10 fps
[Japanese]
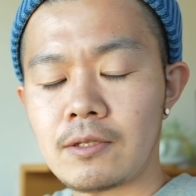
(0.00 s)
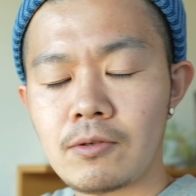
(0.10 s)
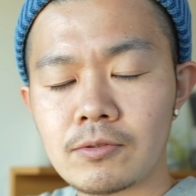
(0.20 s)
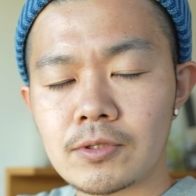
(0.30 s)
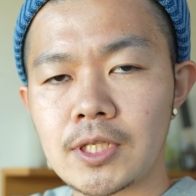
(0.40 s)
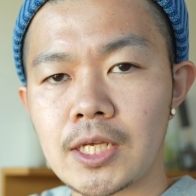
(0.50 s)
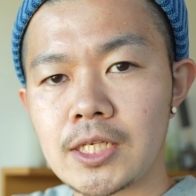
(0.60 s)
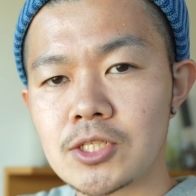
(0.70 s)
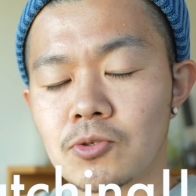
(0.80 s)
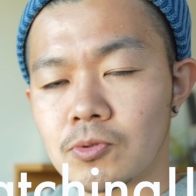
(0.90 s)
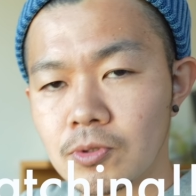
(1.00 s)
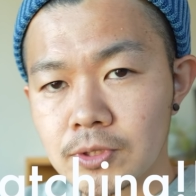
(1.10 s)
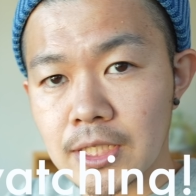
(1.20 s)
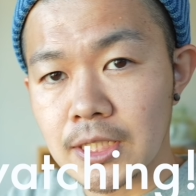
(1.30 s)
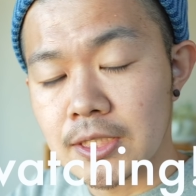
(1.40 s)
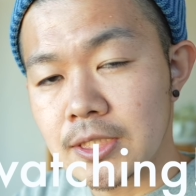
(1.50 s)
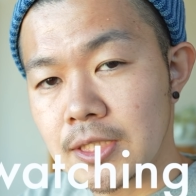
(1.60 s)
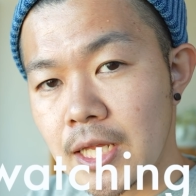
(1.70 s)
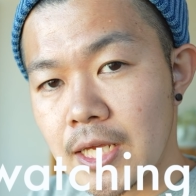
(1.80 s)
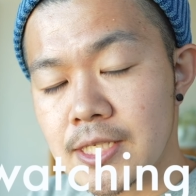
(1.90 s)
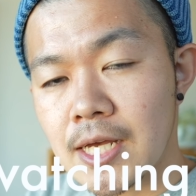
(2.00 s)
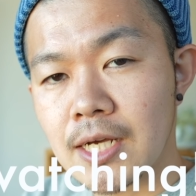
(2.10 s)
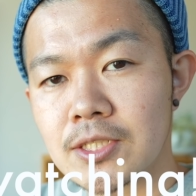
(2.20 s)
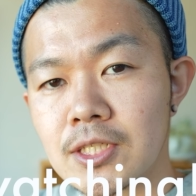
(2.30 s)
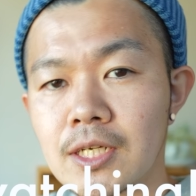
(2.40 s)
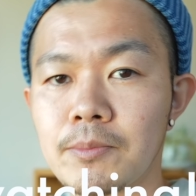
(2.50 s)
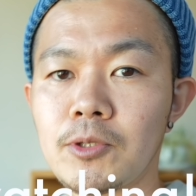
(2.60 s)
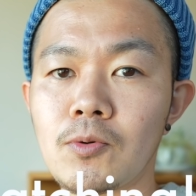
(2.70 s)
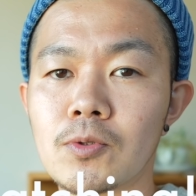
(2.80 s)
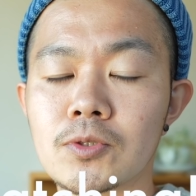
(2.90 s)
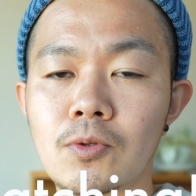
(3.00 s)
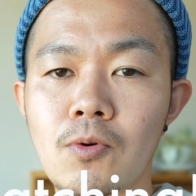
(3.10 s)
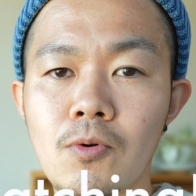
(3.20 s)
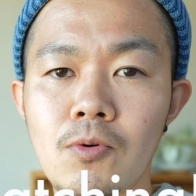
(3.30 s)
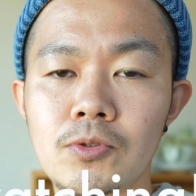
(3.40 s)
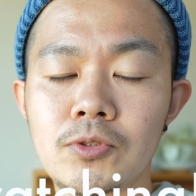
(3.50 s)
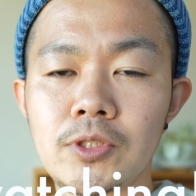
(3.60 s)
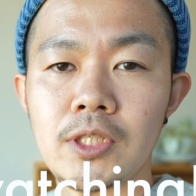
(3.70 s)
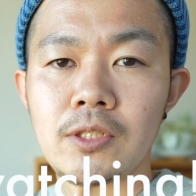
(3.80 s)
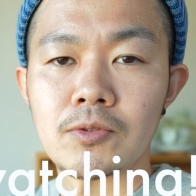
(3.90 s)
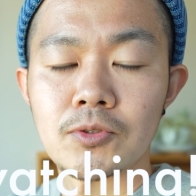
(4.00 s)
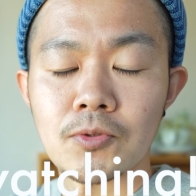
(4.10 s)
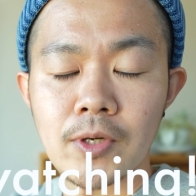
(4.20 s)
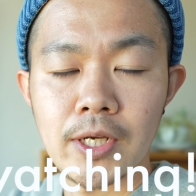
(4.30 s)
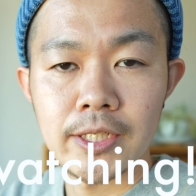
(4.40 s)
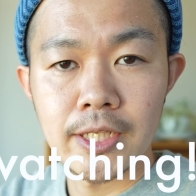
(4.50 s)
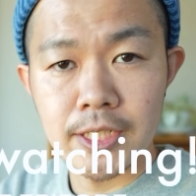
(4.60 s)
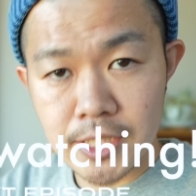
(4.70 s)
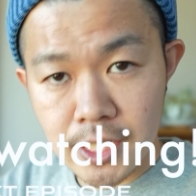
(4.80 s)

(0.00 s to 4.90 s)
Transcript: ということで以上6点ですね3月1回目のコストコ購入品の紹介でし